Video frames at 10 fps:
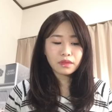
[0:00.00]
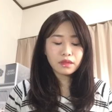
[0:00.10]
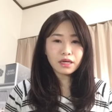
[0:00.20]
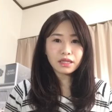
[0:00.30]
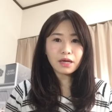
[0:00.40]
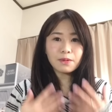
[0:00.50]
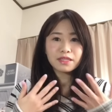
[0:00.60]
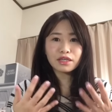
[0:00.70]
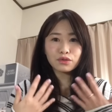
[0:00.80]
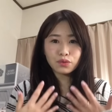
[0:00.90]
なんか食べ
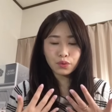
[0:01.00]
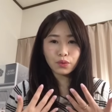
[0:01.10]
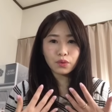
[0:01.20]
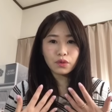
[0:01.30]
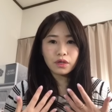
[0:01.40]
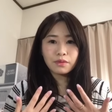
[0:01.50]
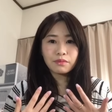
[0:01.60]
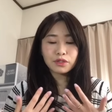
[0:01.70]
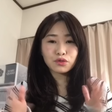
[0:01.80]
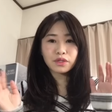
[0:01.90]
ちゃうと、
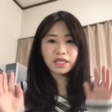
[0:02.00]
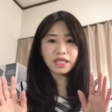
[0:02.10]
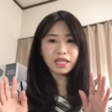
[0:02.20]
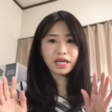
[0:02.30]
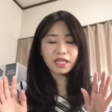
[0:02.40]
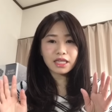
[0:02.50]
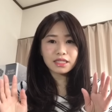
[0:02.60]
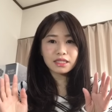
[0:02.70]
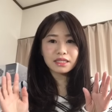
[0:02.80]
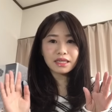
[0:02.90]
まあ、ちょっと汚い
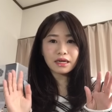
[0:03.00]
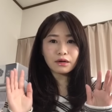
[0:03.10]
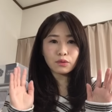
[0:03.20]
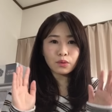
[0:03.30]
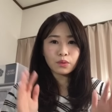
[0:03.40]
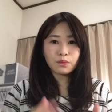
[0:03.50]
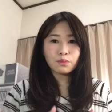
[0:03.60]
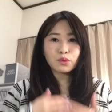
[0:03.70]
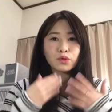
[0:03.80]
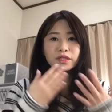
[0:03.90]
話、なんかこう、
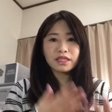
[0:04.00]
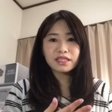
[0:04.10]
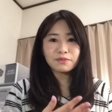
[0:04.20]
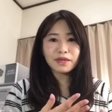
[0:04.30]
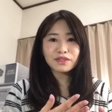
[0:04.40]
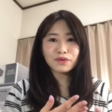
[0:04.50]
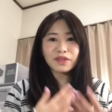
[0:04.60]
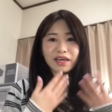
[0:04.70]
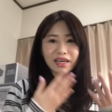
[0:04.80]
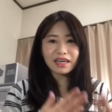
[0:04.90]
戻してしまいそう
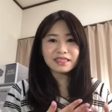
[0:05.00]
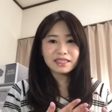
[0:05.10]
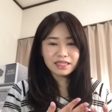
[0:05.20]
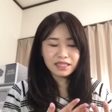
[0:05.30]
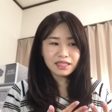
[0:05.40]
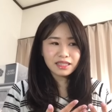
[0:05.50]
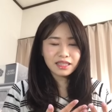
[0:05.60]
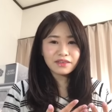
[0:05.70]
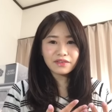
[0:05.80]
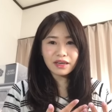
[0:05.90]
な感
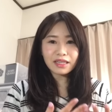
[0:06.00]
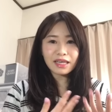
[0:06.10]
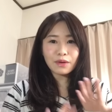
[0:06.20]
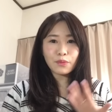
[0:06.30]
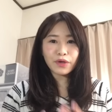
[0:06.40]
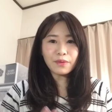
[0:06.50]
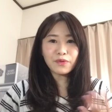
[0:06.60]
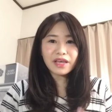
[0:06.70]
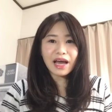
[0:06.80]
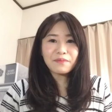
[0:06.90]
じっていうか、なんか
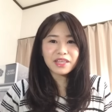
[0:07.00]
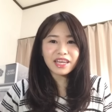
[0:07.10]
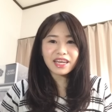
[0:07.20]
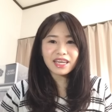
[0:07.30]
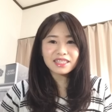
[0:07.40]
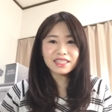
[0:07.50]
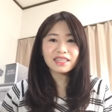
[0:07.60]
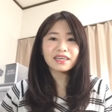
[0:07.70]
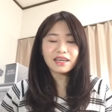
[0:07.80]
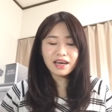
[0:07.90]
モヤモヤみたいな感じだっ
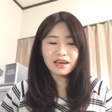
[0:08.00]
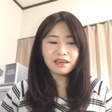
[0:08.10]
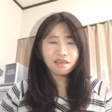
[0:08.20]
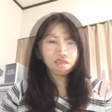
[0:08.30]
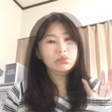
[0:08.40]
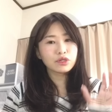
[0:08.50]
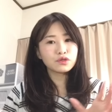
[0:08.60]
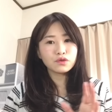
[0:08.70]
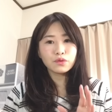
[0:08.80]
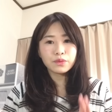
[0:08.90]
たから、
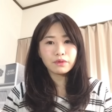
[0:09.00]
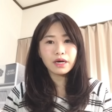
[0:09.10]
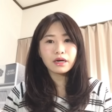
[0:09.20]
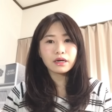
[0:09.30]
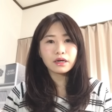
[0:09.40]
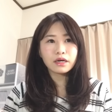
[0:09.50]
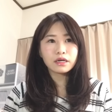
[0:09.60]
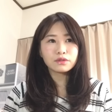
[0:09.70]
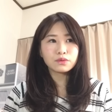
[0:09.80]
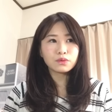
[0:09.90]
月曜日は、
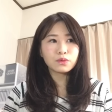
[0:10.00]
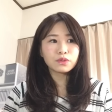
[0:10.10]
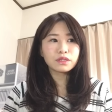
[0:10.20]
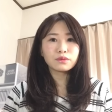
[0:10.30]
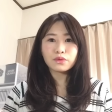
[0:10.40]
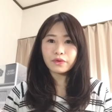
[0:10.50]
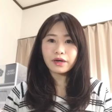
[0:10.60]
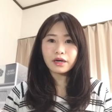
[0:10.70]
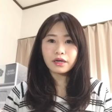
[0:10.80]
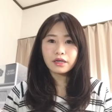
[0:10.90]
あの、お仕事
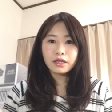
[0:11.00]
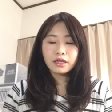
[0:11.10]
が、